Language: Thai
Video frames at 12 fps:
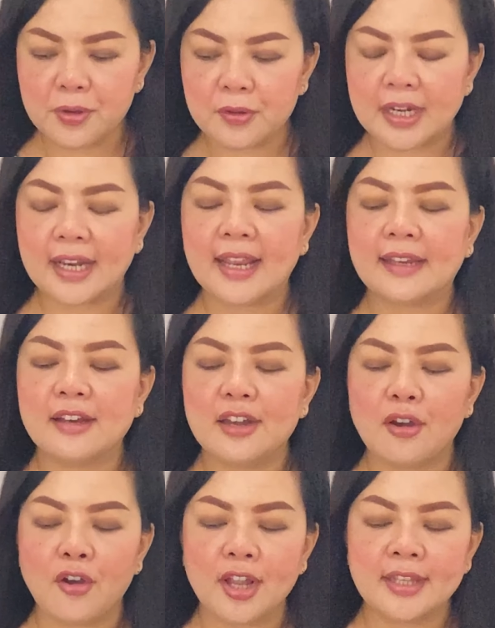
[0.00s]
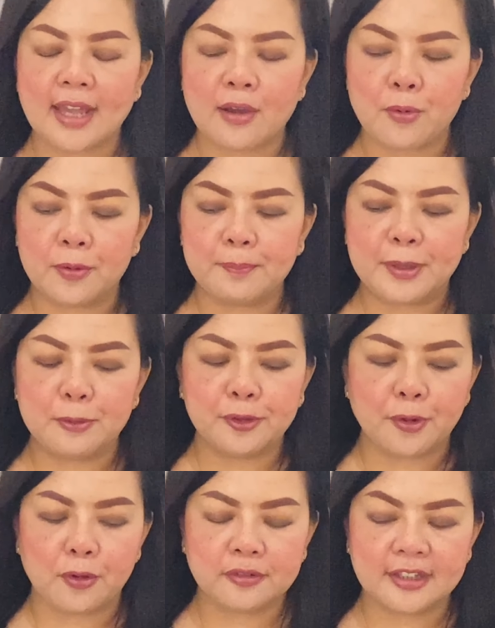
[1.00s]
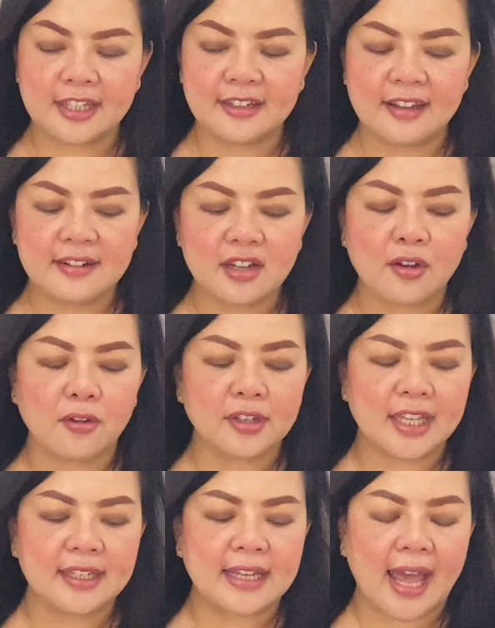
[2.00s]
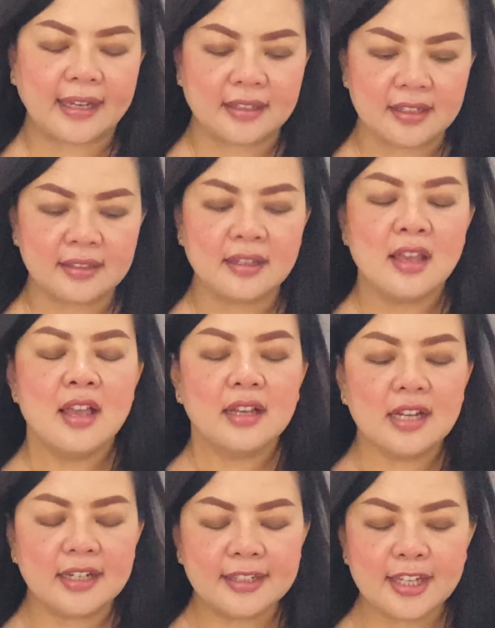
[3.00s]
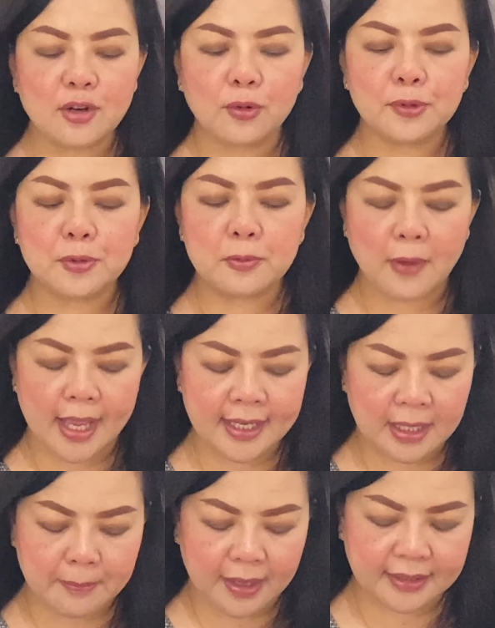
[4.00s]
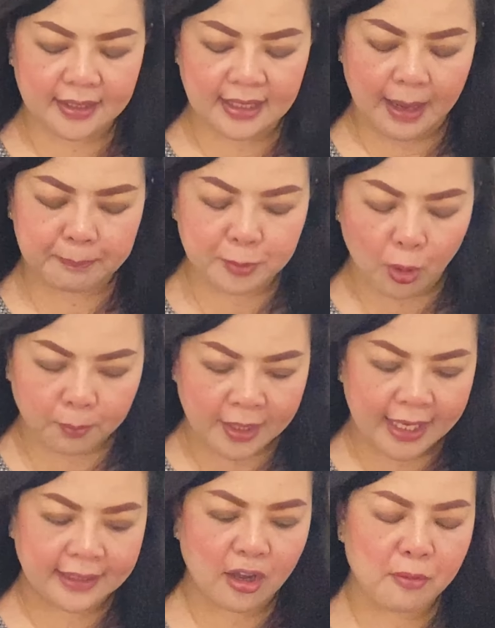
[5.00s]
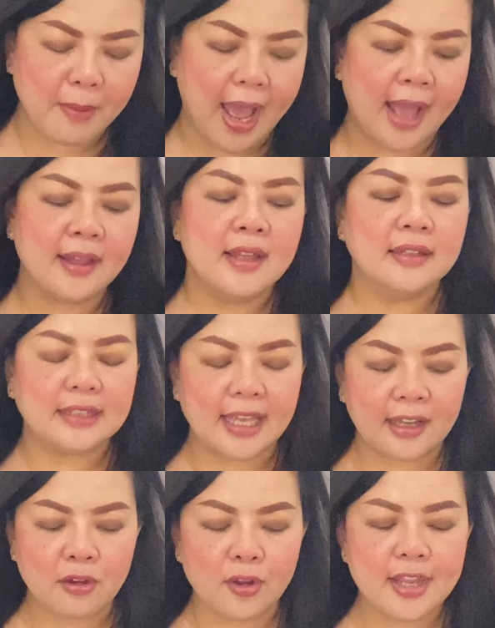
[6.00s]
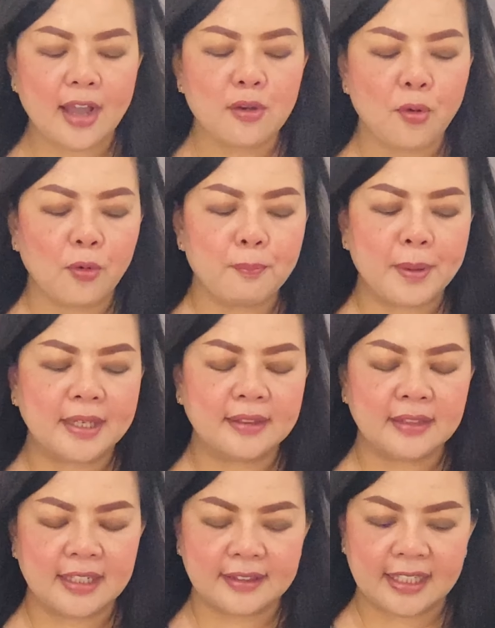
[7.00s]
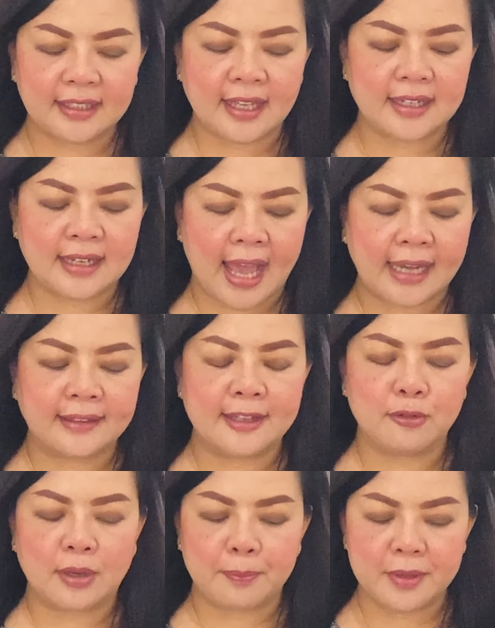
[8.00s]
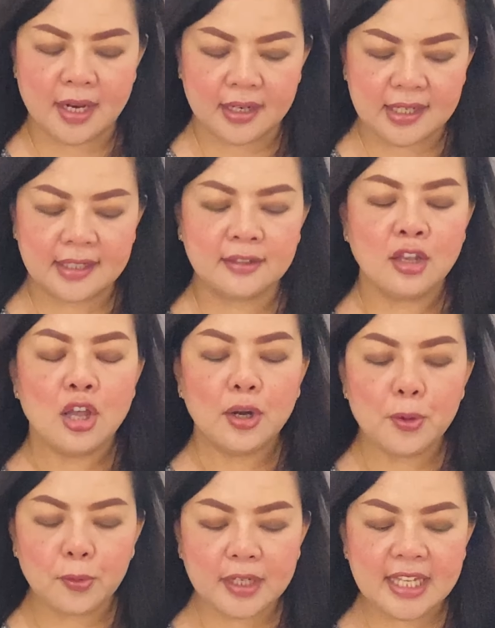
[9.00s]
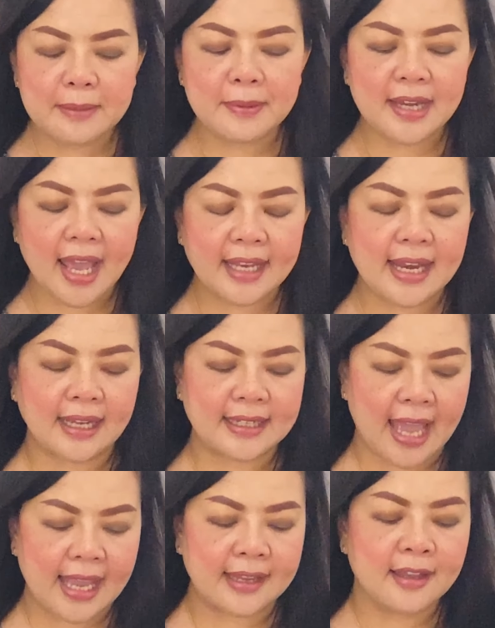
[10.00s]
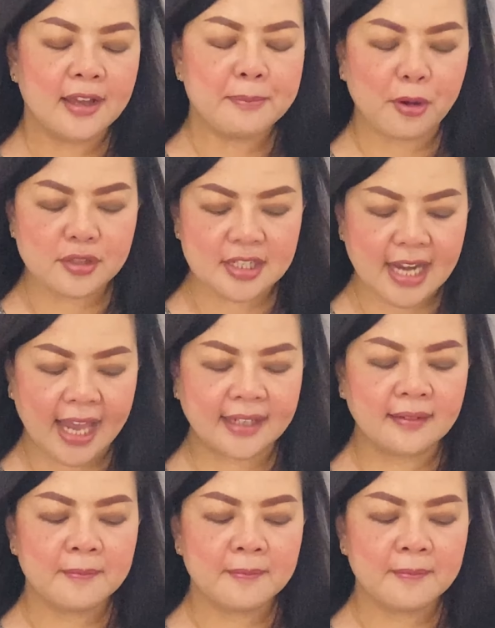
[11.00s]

คเล็ก ๆ น้อยๆจากคนผิวสองสีในเรื่องของเกณฑ์การเงิน เงินที่ลงทุนไว้กำลังจะกลับตอบแทนเข้ามา แต่ก็ยังคงเป็นติดติดขัดขัดเกี่ยวกับเรื่องเงิน ลูกหนี้ไม่ได้ดังใจ เพราะฉะนั้น